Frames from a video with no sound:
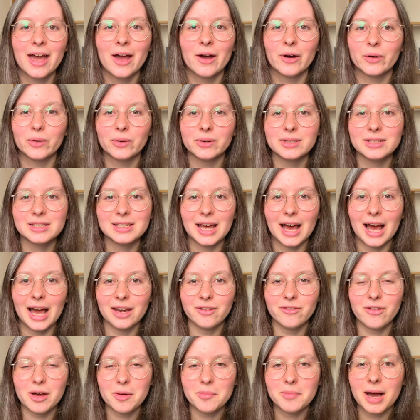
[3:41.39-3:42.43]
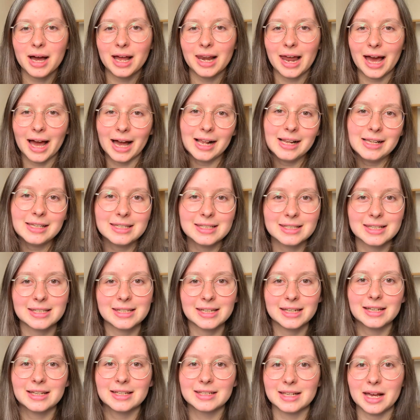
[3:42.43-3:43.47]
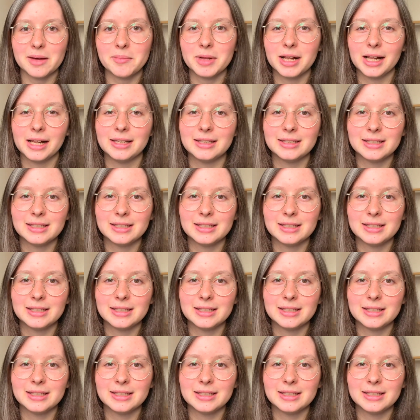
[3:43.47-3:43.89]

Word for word: Und einfach mal all diese Dinge sammeln,